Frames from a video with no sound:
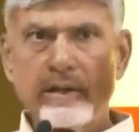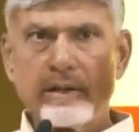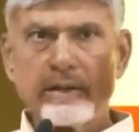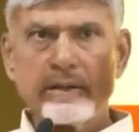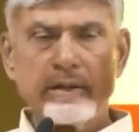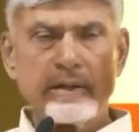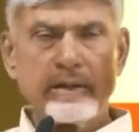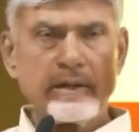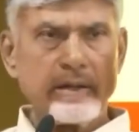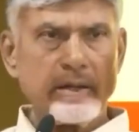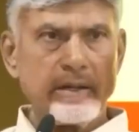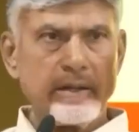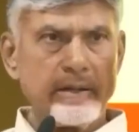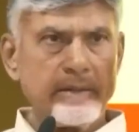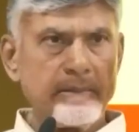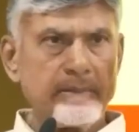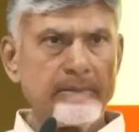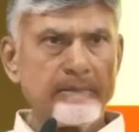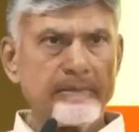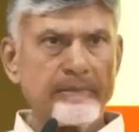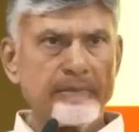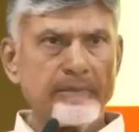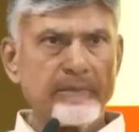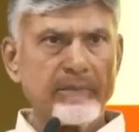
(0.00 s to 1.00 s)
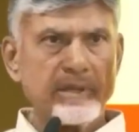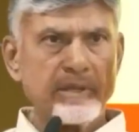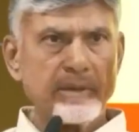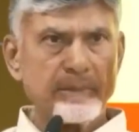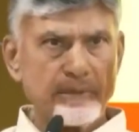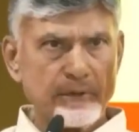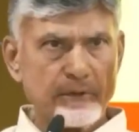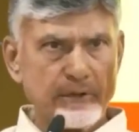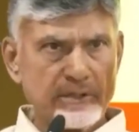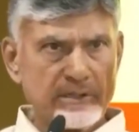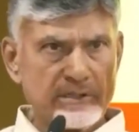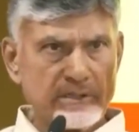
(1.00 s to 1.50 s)
అందుకని
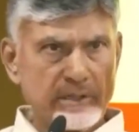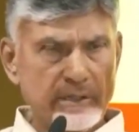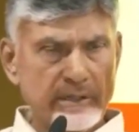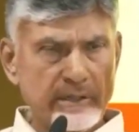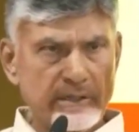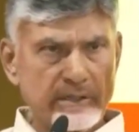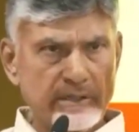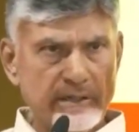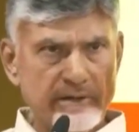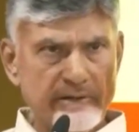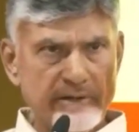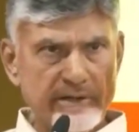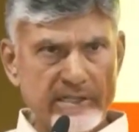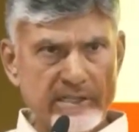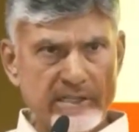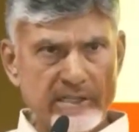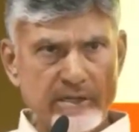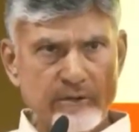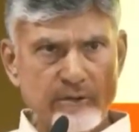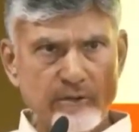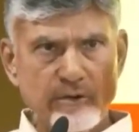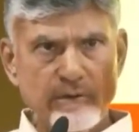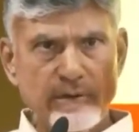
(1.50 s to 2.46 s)
ఇప్పుడు ఇచ్చిన రిజర్వేషన్లు